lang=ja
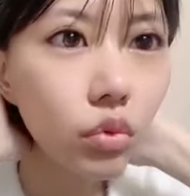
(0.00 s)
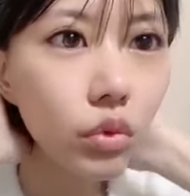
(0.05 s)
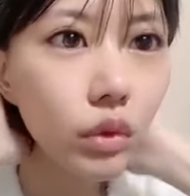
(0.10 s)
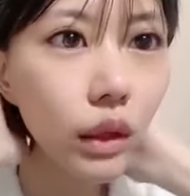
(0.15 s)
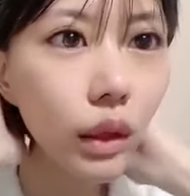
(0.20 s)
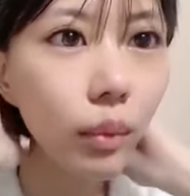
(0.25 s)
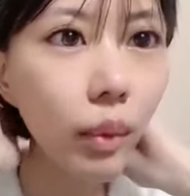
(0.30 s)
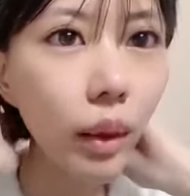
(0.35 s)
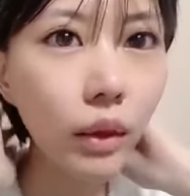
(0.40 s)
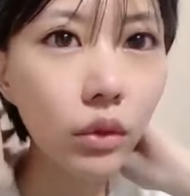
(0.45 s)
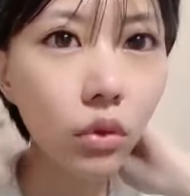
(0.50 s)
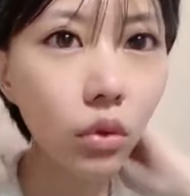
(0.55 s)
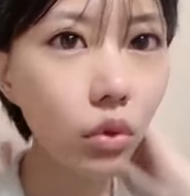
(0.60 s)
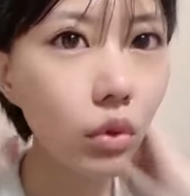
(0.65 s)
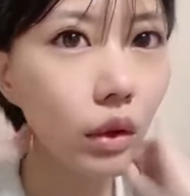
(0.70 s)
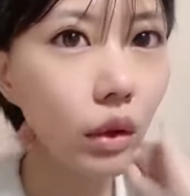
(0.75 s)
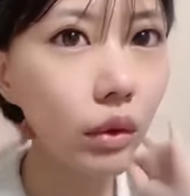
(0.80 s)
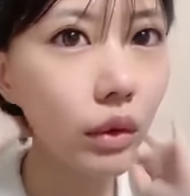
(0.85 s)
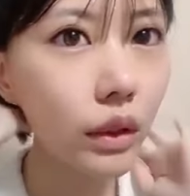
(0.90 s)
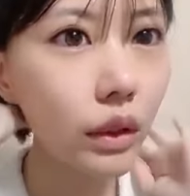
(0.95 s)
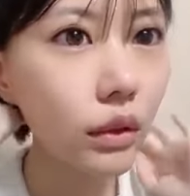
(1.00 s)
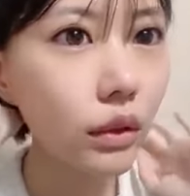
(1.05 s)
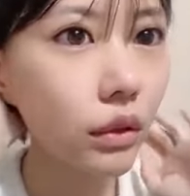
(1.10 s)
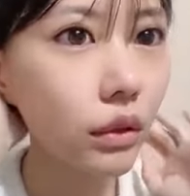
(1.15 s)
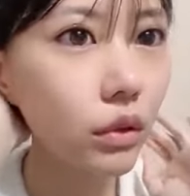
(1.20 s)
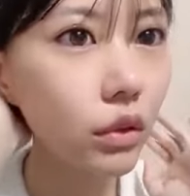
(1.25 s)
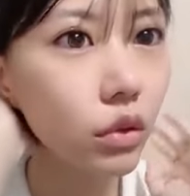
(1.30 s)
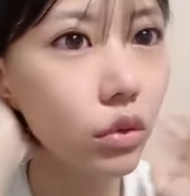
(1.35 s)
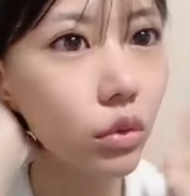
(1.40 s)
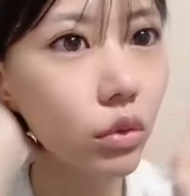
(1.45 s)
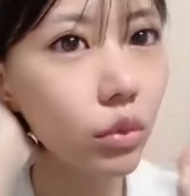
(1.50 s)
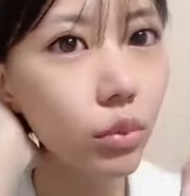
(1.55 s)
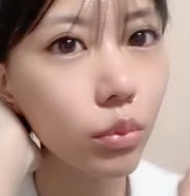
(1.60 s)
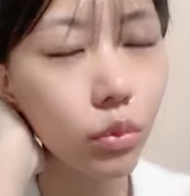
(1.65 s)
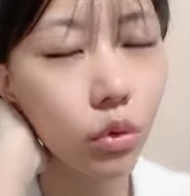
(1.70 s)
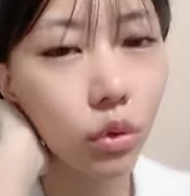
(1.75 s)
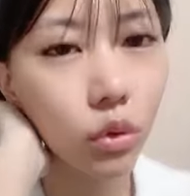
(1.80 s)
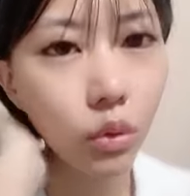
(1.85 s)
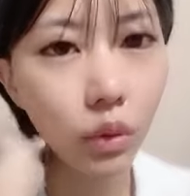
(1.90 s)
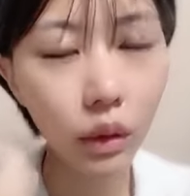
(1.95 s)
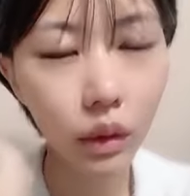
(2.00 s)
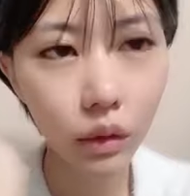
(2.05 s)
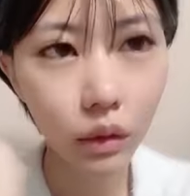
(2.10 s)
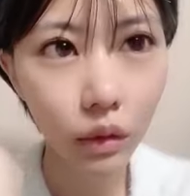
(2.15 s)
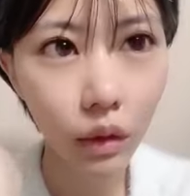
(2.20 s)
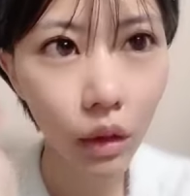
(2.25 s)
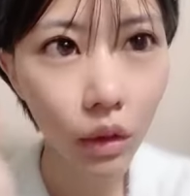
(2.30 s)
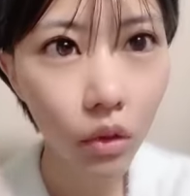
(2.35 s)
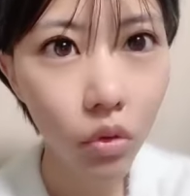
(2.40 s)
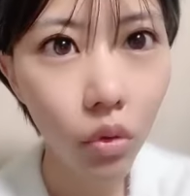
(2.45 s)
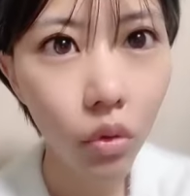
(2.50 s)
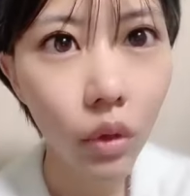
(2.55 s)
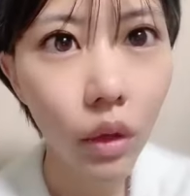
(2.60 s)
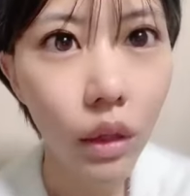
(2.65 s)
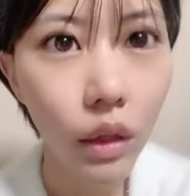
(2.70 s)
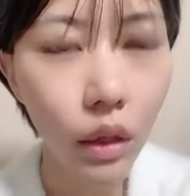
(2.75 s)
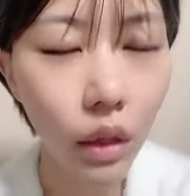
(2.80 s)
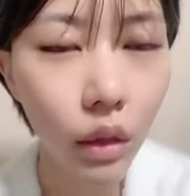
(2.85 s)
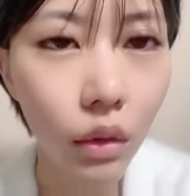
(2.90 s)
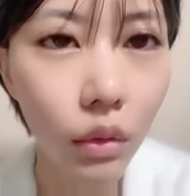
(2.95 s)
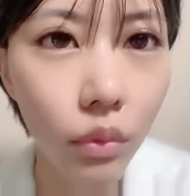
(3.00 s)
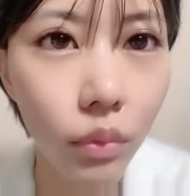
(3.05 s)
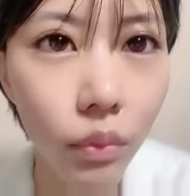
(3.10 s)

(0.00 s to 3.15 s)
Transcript: ゲバントとかはね元が劇場的な